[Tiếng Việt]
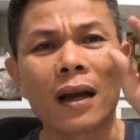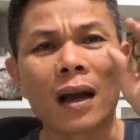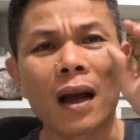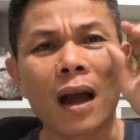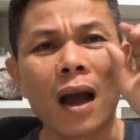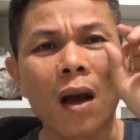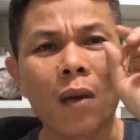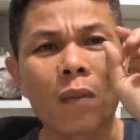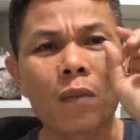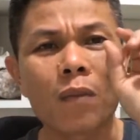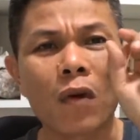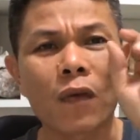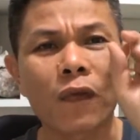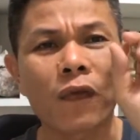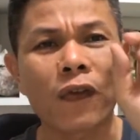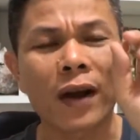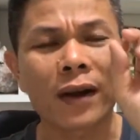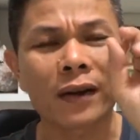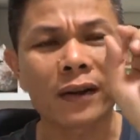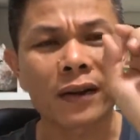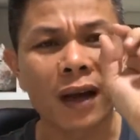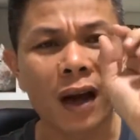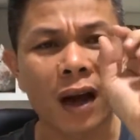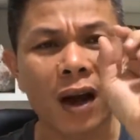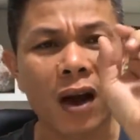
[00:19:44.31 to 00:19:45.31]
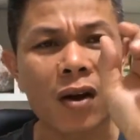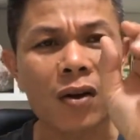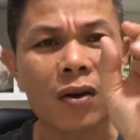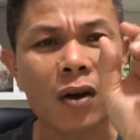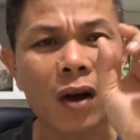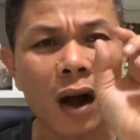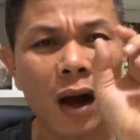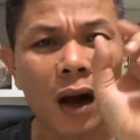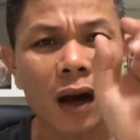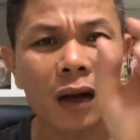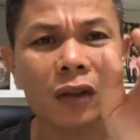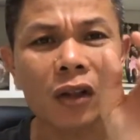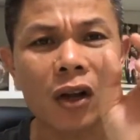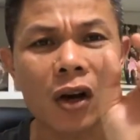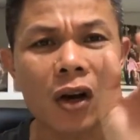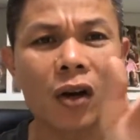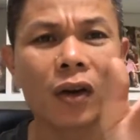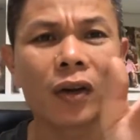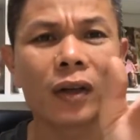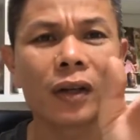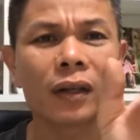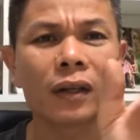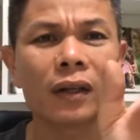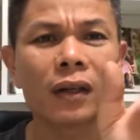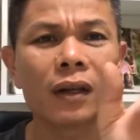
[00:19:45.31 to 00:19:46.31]
học một phần nhỏ của họ
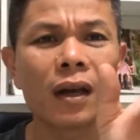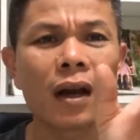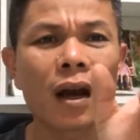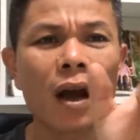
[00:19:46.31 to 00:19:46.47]
thôi